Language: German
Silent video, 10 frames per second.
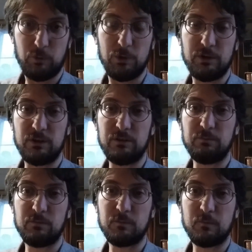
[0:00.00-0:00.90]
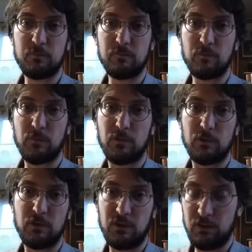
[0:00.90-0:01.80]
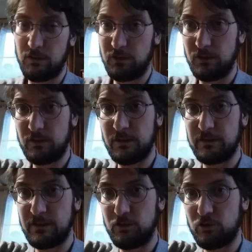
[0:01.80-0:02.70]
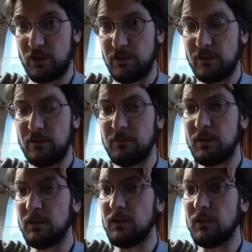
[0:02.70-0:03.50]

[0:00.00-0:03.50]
wurden, in der sie entstanden